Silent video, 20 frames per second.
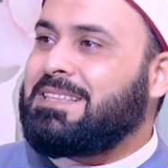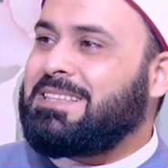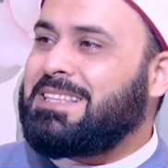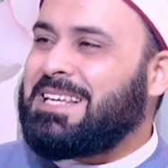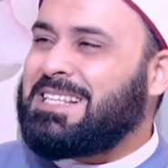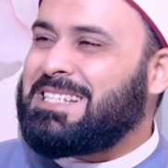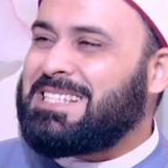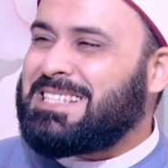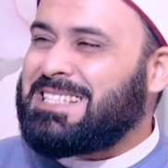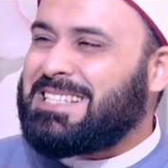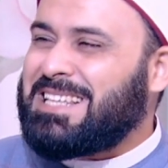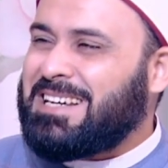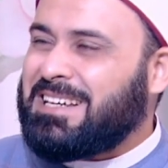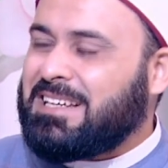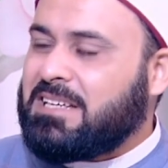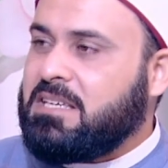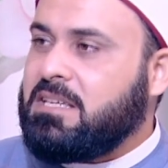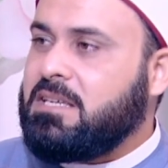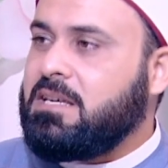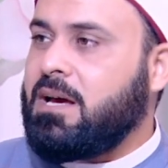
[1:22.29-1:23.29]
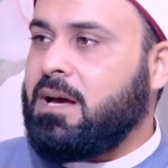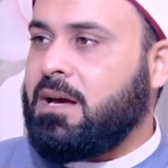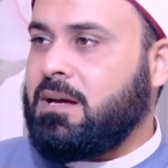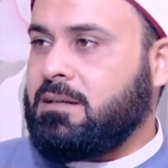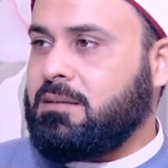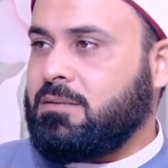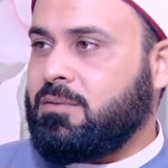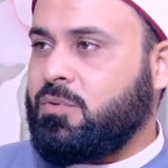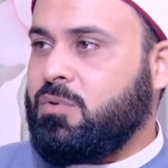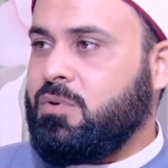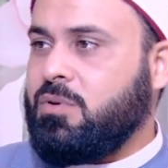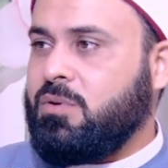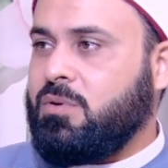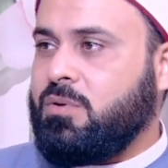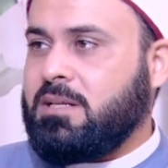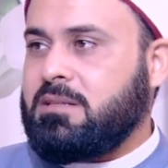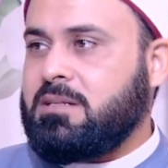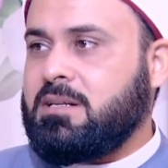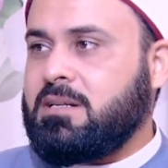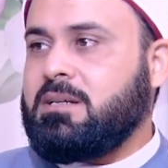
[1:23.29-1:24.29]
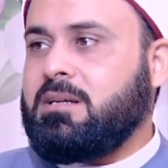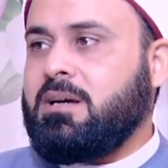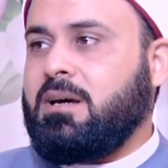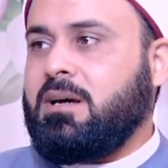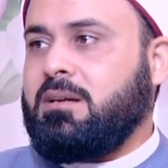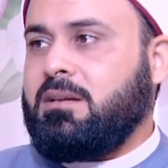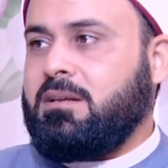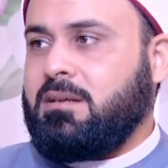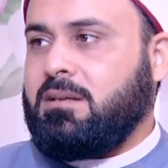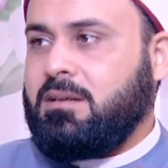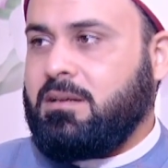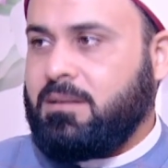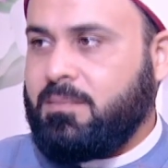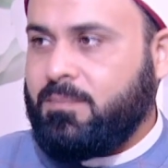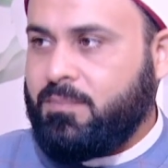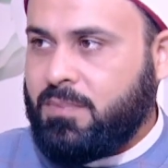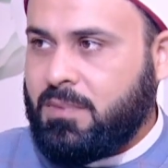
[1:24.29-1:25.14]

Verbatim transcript: تستقيئ كل واحده ترجع اللي ايه